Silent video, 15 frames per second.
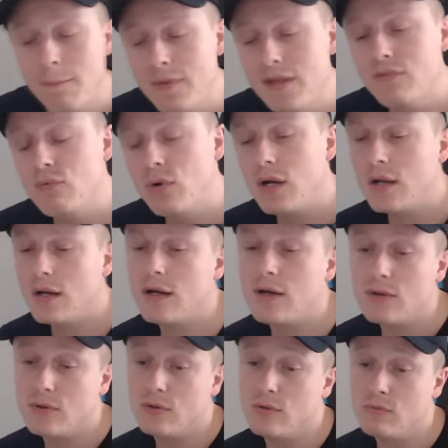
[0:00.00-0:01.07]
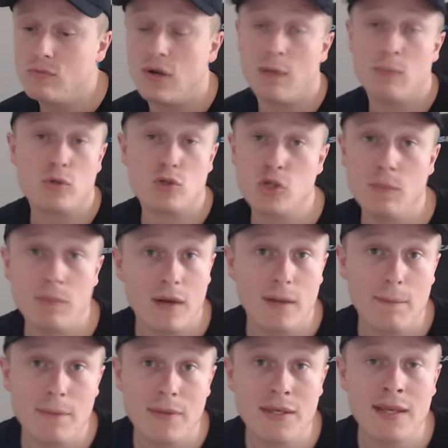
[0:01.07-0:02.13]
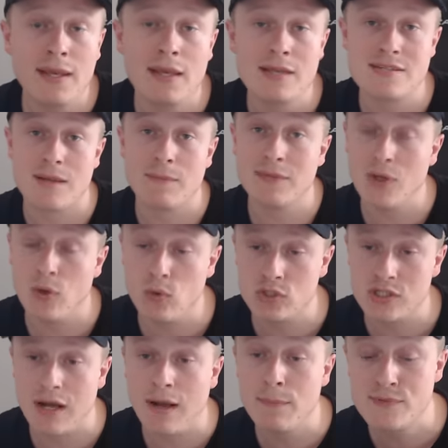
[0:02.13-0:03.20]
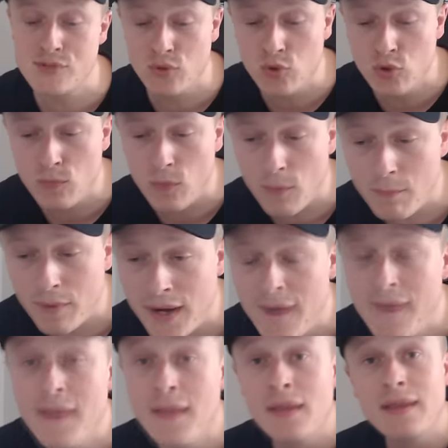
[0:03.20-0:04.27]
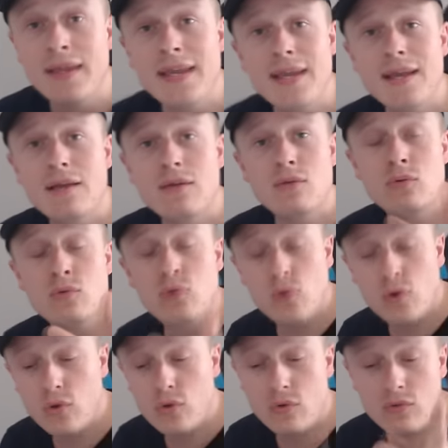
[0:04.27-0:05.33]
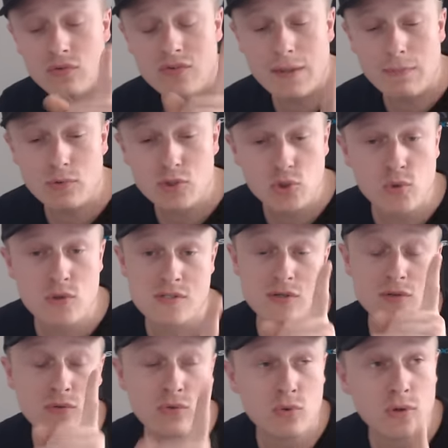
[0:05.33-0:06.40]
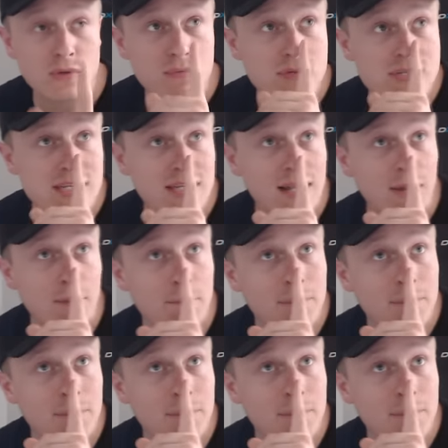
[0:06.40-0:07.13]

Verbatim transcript: mais voilà, euh, voilà, moi je suis prêt à payer et ça me dérange absolument pas. Et deuxième chose, d'autres faisaient la